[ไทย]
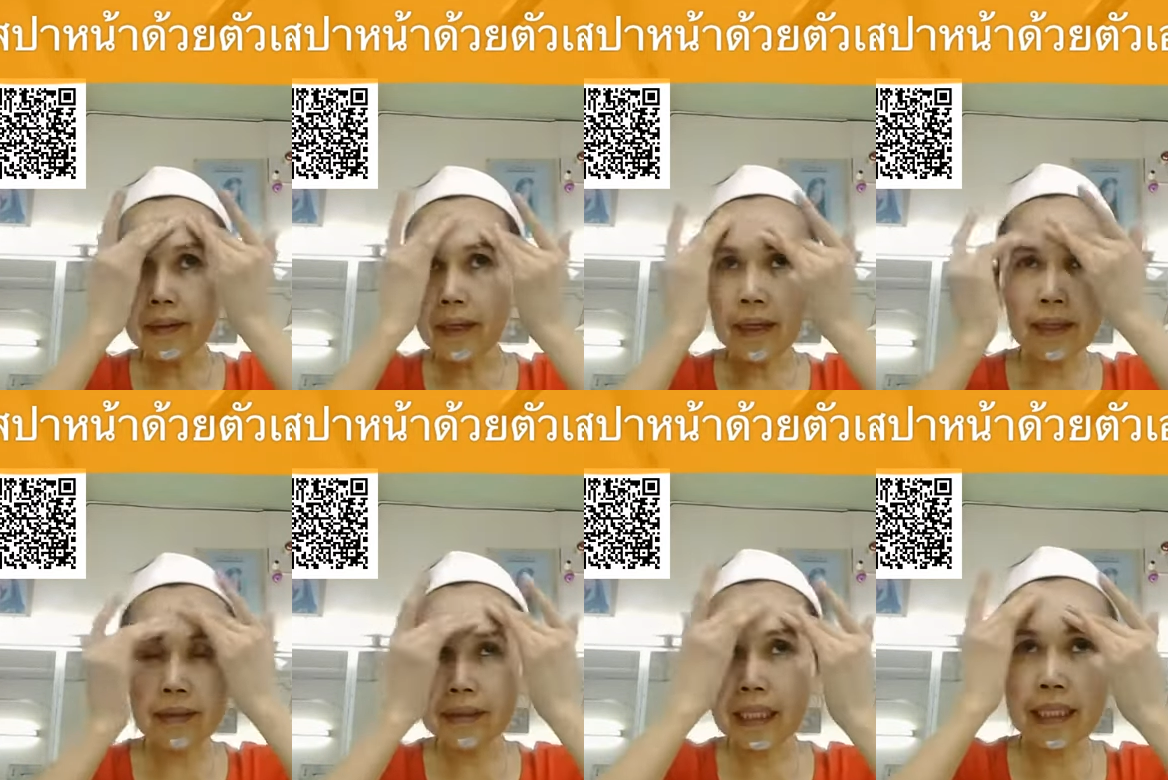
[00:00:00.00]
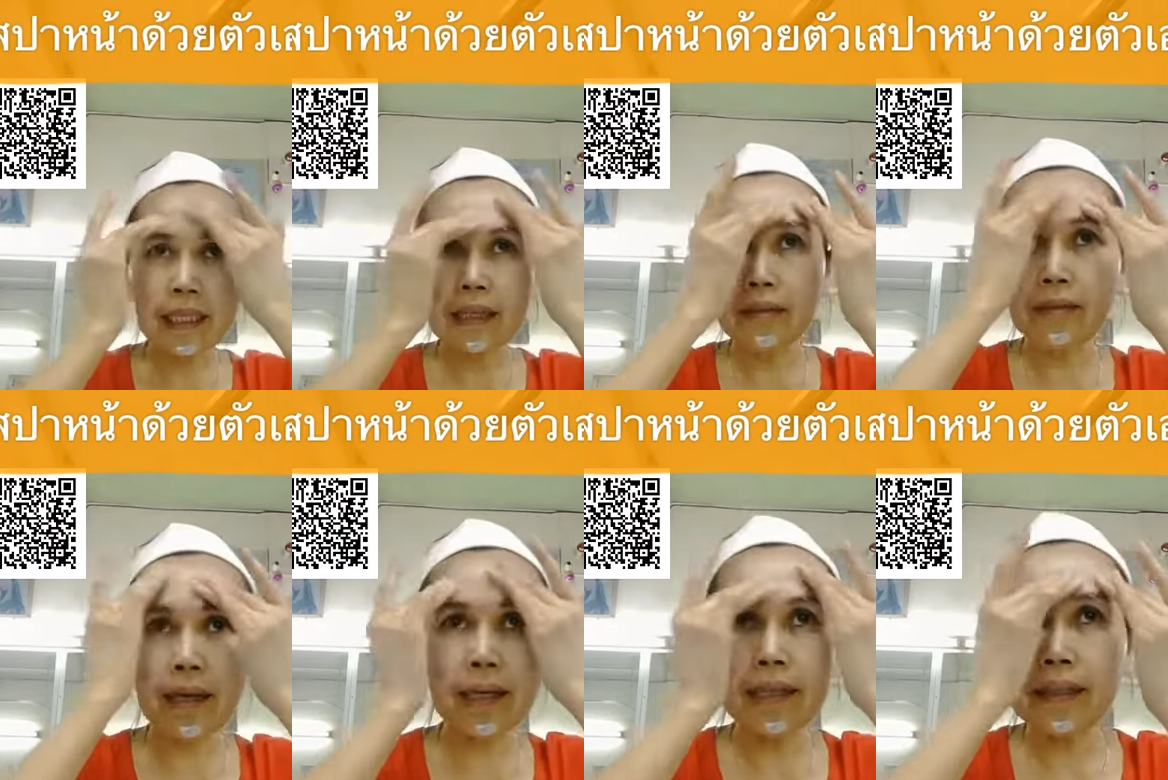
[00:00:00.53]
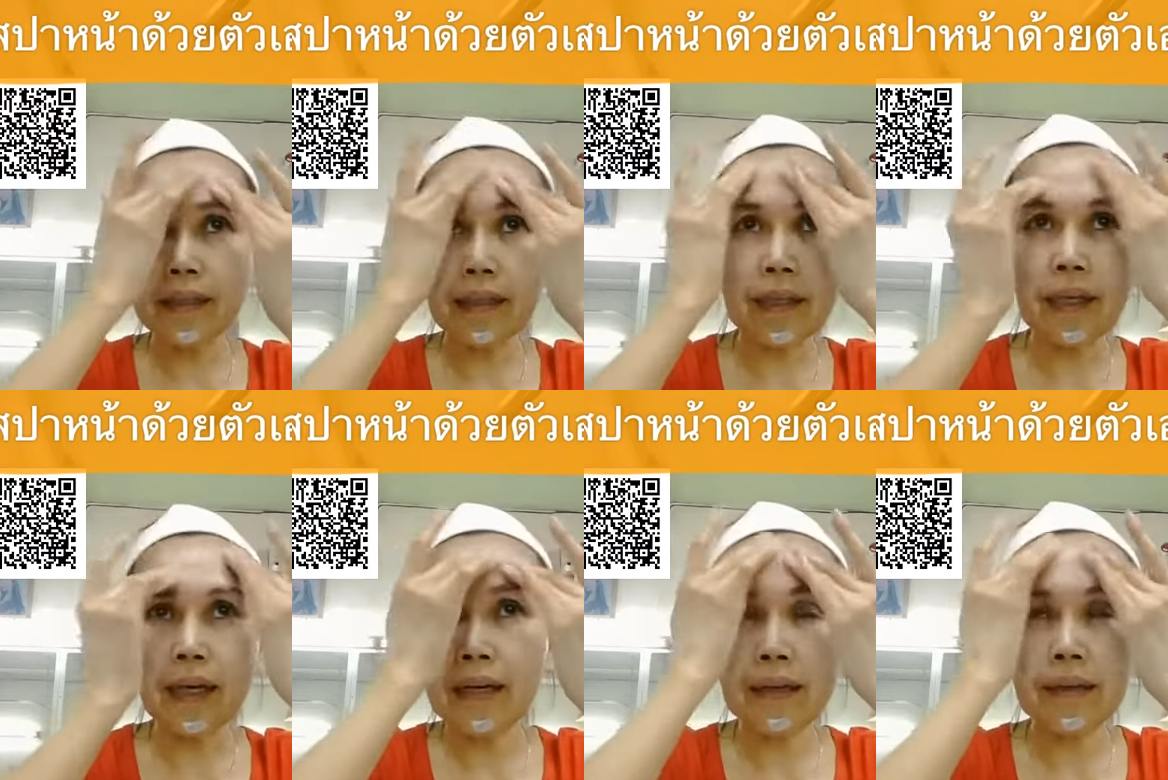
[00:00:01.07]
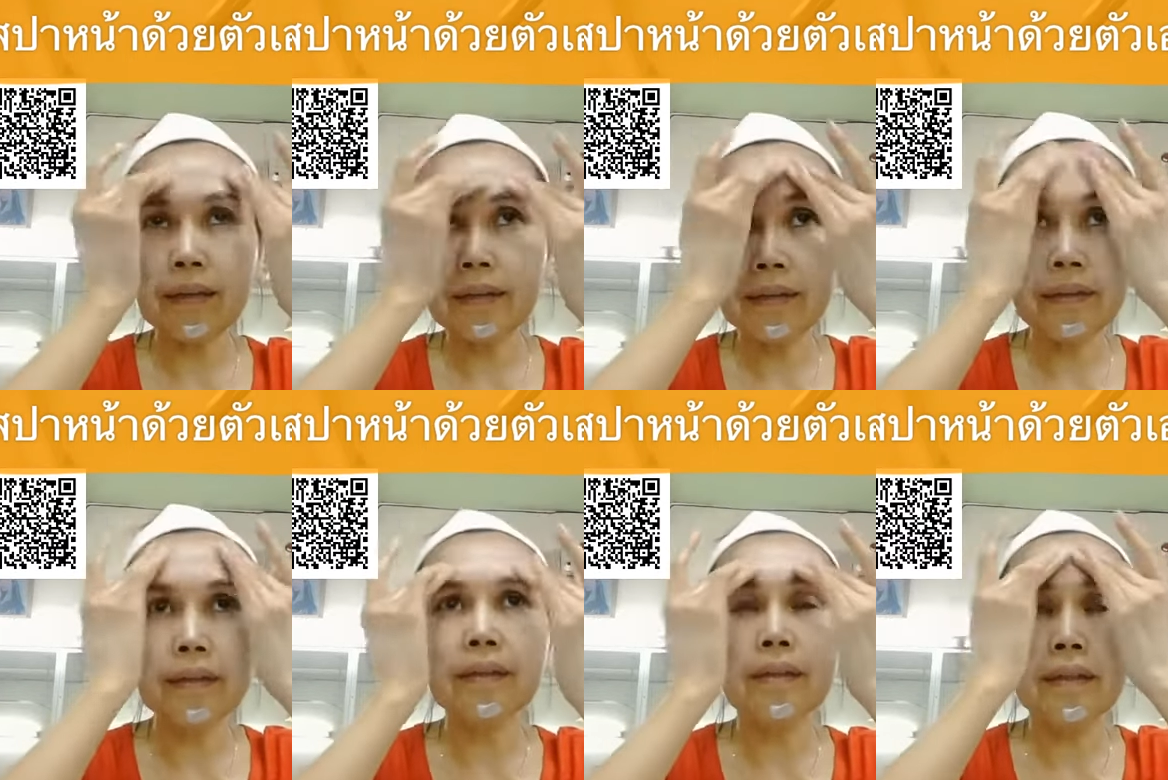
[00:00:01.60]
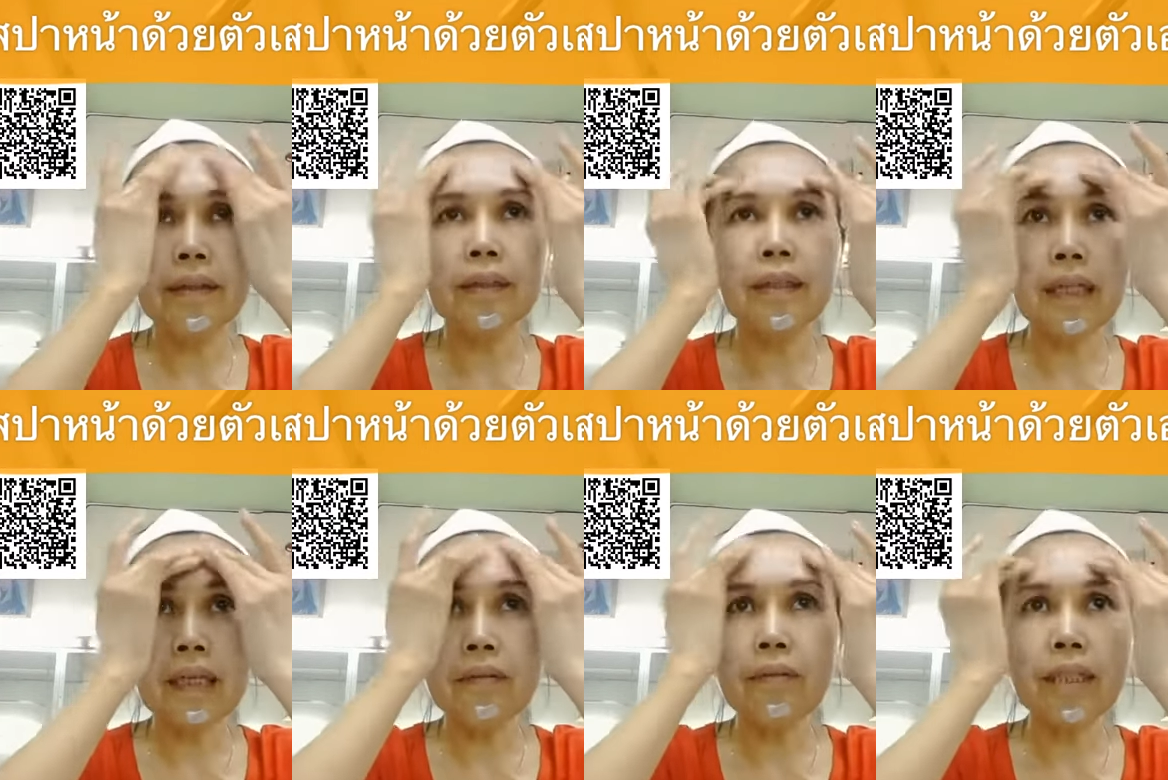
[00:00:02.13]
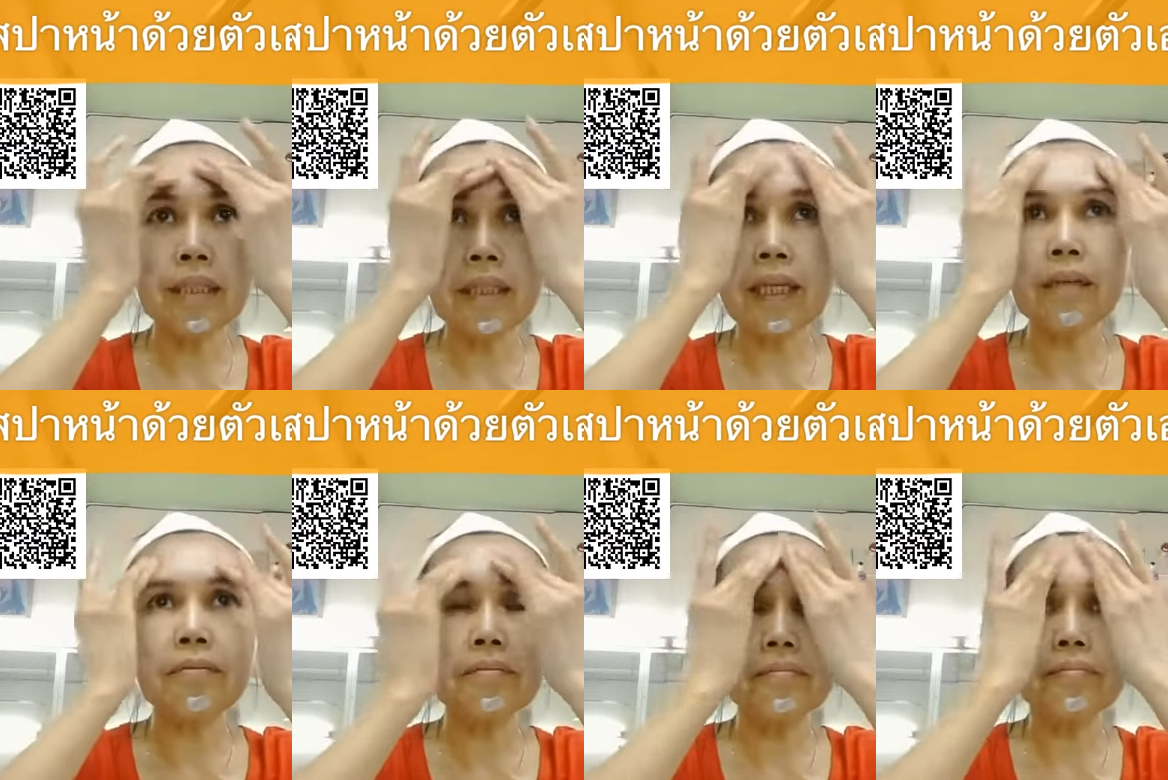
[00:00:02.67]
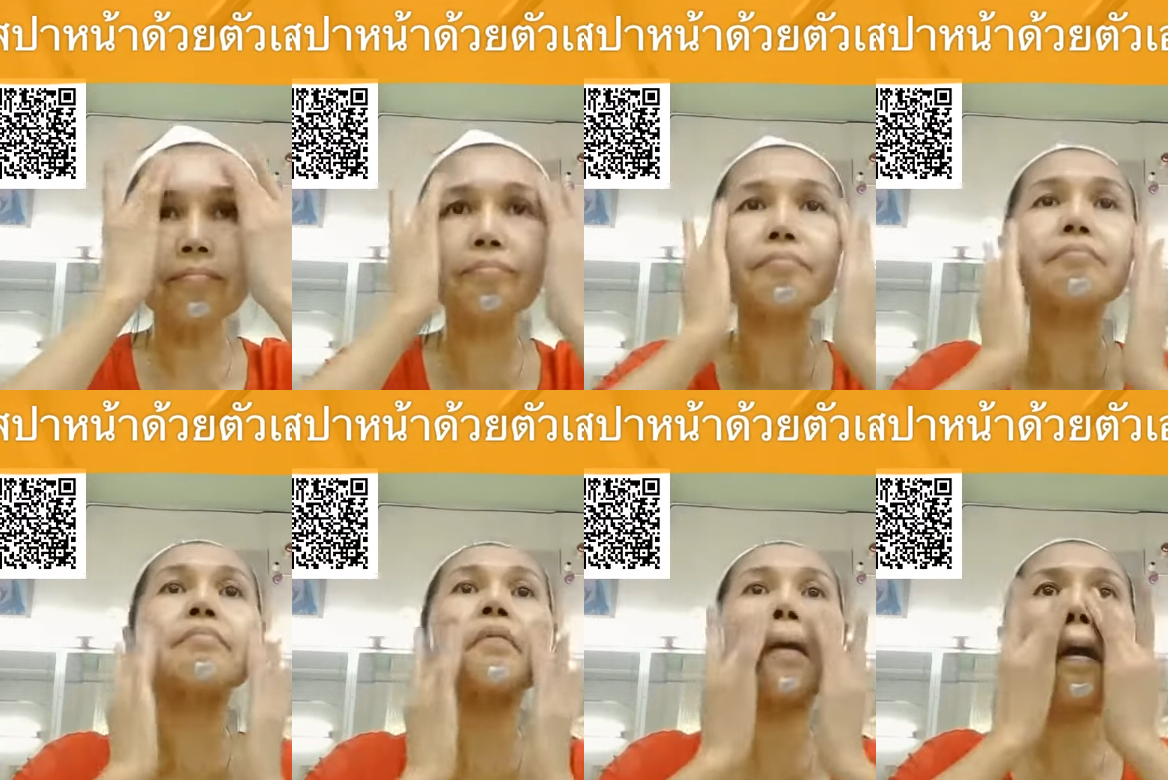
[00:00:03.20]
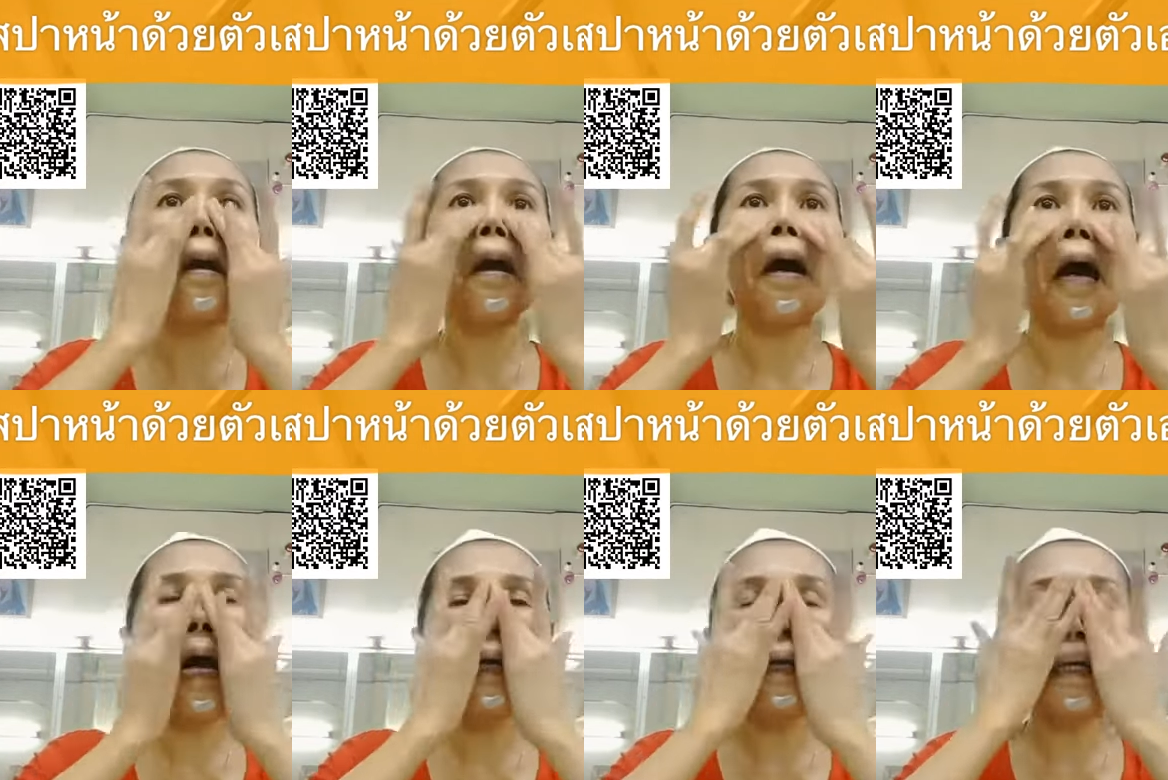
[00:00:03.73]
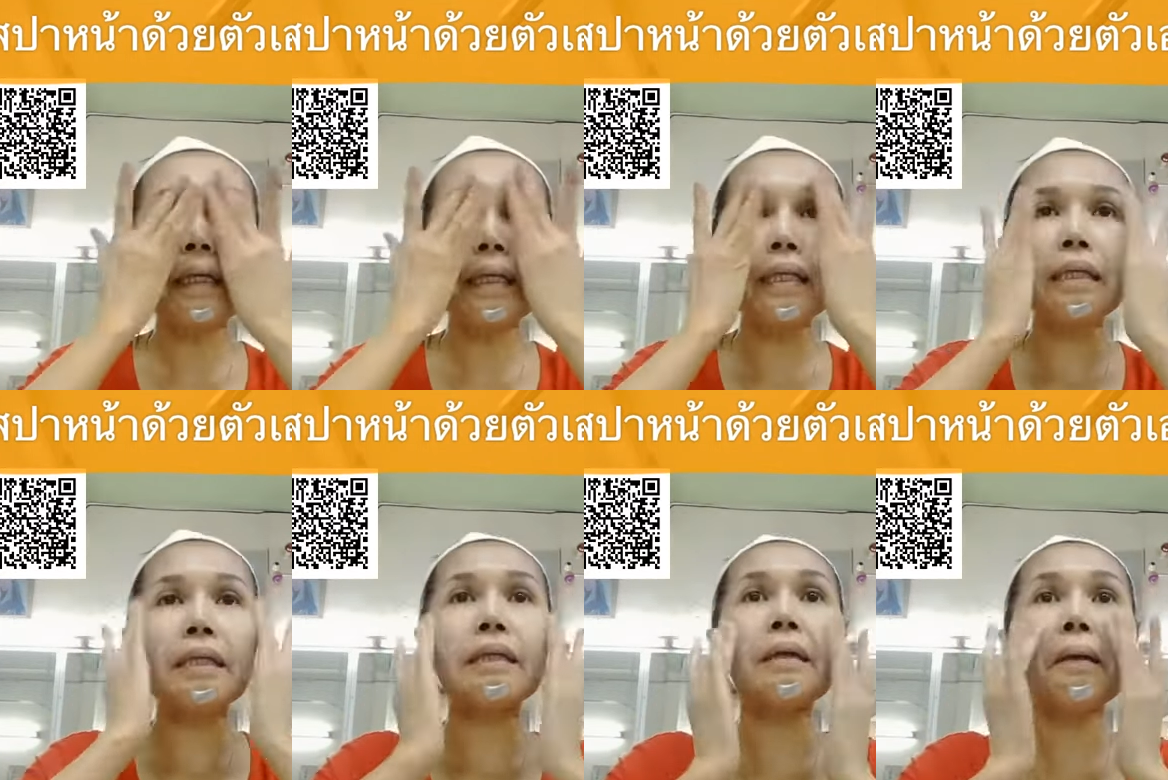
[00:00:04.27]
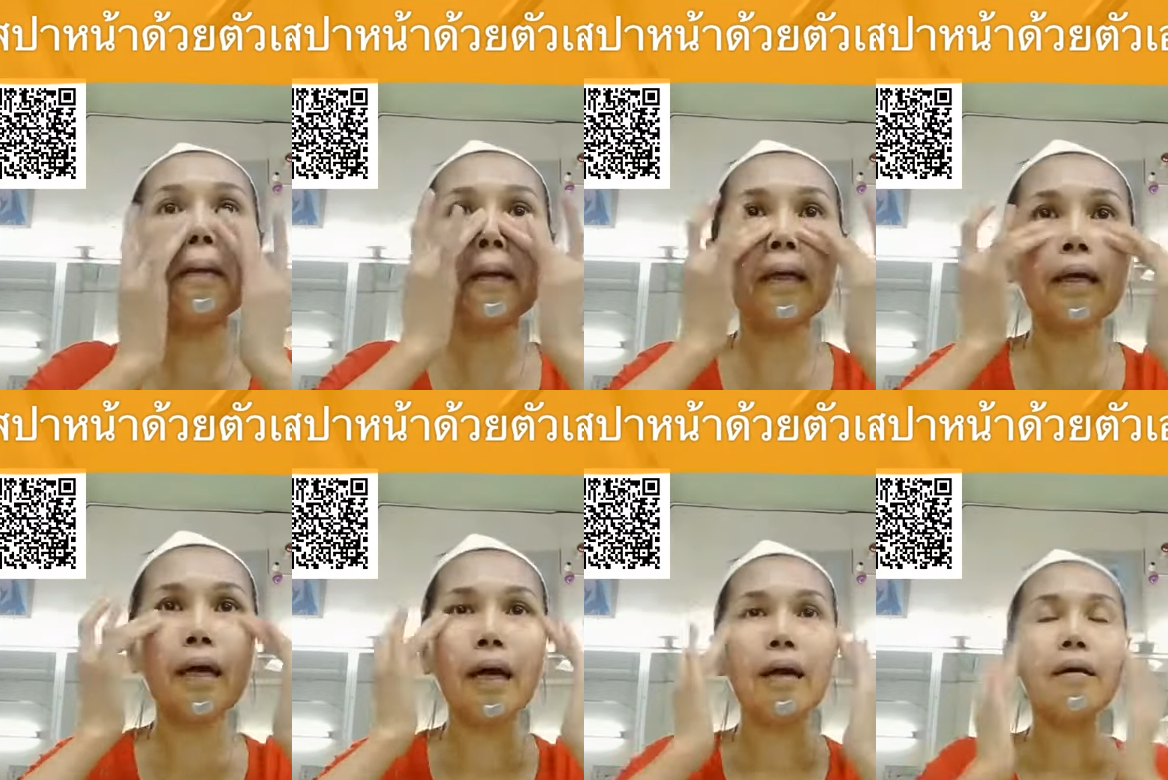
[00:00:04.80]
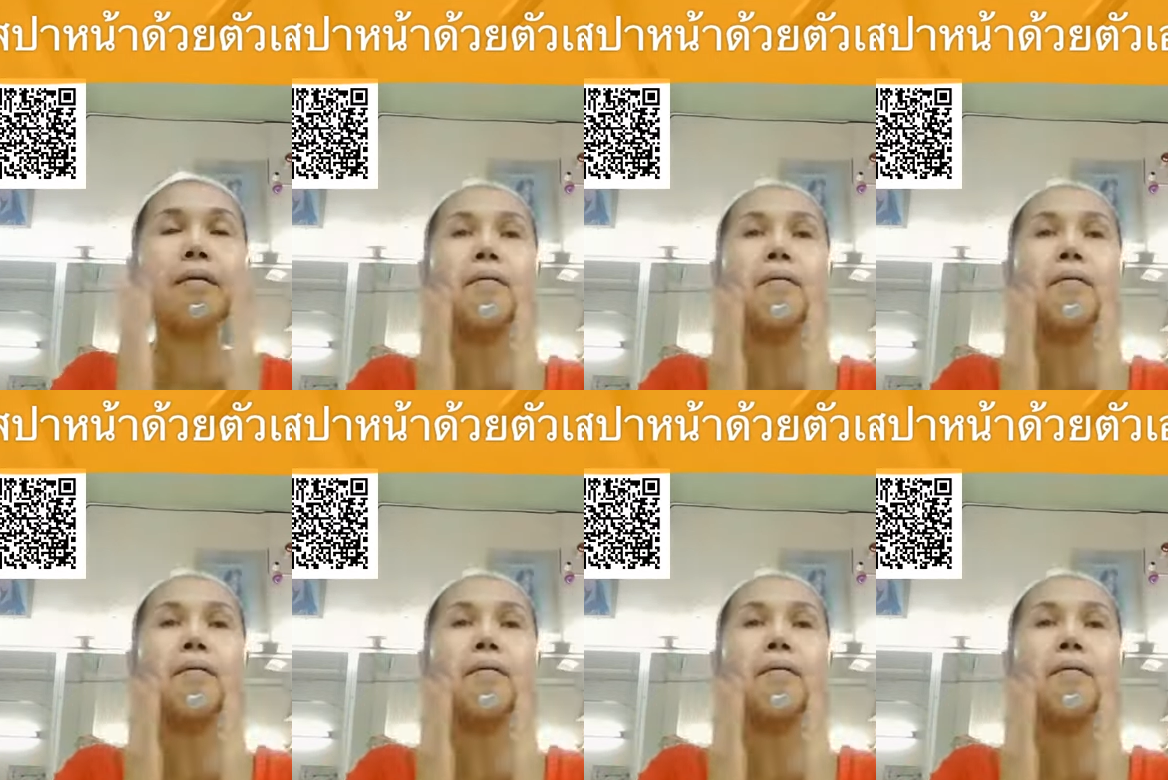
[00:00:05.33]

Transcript: เราจะทิ้งไว้นะคะ ทิ้งไว้สักห้านาทีนะคะ